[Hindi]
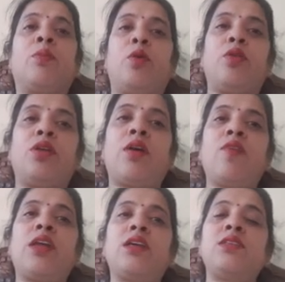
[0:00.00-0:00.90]
प्रोग्राम
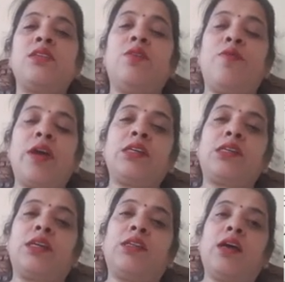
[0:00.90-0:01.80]
वायरस इन्फेक्ट
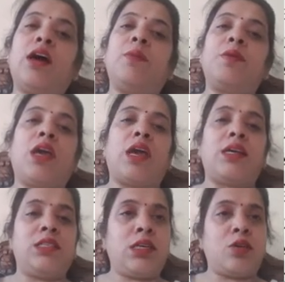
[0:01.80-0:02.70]
करता है आपके
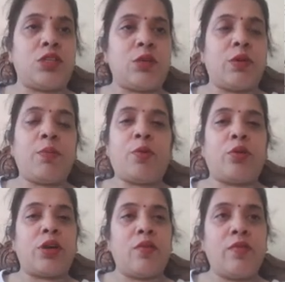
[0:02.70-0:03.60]
एग्जीक्यूटेबल
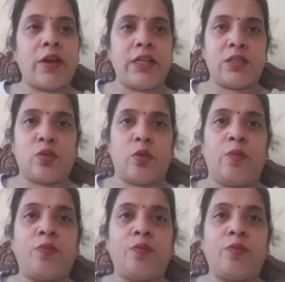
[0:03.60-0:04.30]
प्रोग्राम फाइल्स को